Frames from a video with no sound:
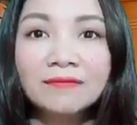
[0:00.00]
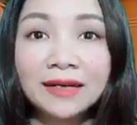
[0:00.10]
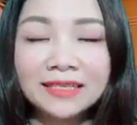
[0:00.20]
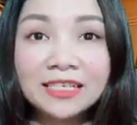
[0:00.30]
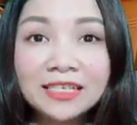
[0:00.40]

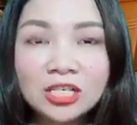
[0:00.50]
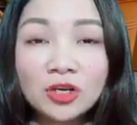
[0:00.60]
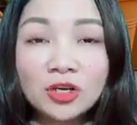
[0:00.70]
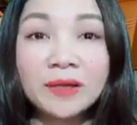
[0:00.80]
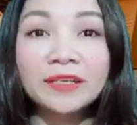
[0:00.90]
Và để xây
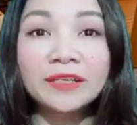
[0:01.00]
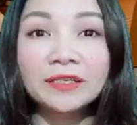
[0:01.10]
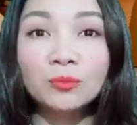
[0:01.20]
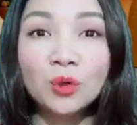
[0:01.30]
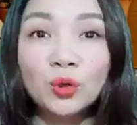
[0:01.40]
dựng cho mình được
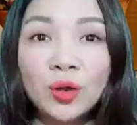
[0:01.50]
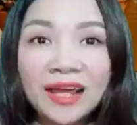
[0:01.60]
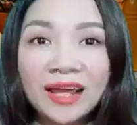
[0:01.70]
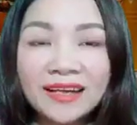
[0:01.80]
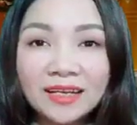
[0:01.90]
những mối
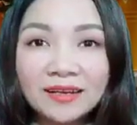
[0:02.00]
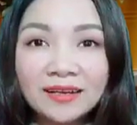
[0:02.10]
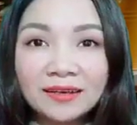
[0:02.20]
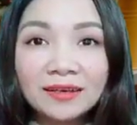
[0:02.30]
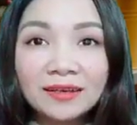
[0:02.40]
quan hệ chất
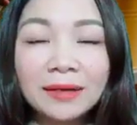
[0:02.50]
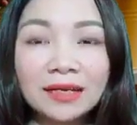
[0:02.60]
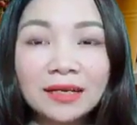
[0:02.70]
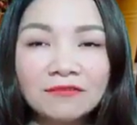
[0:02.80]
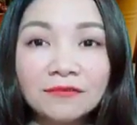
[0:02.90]
lượng,
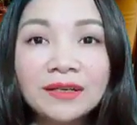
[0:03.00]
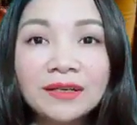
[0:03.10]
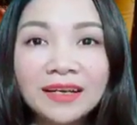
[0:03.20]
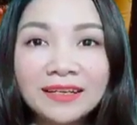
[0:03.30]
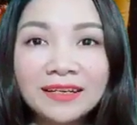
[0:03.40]
bạn cần phải
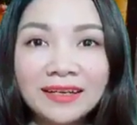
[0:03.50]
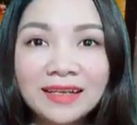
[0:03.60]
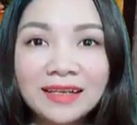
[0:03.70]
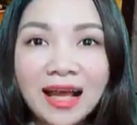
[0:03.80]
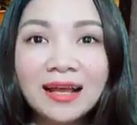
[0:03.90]
phân tích,
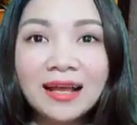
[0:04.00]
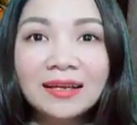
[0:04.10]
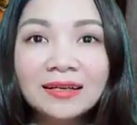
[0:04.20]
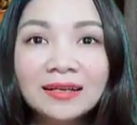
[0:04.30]
đánh giá